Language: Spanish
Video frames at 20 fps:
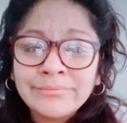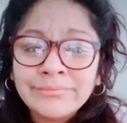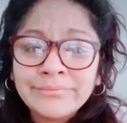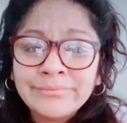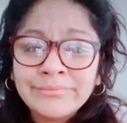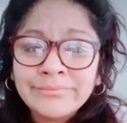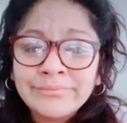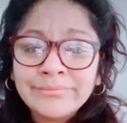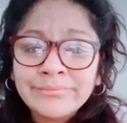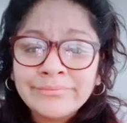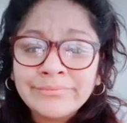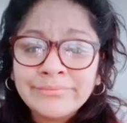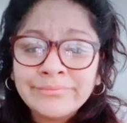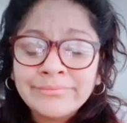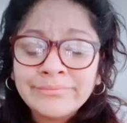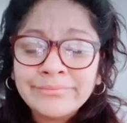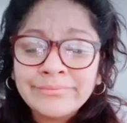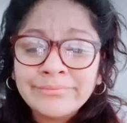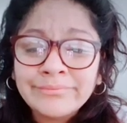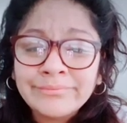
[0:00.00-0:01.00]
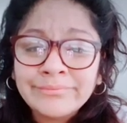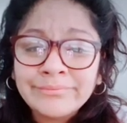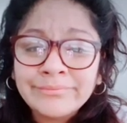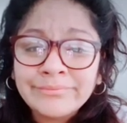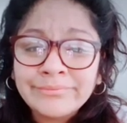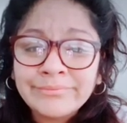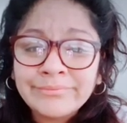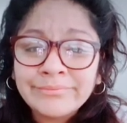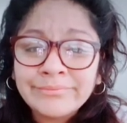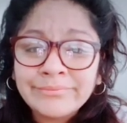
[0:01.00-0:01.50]
Sí, Cito
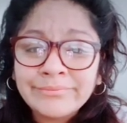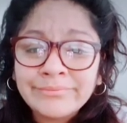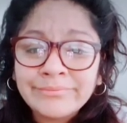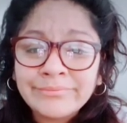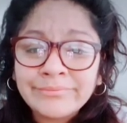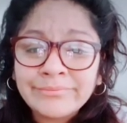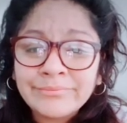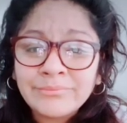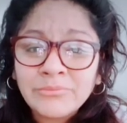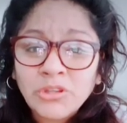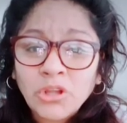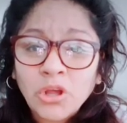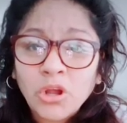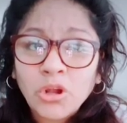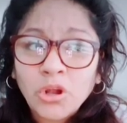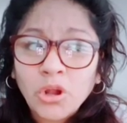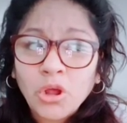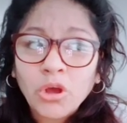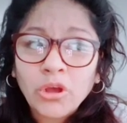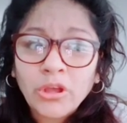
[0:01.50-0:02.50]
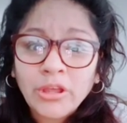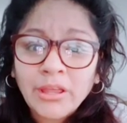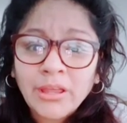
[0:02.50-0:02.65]
lo. lo.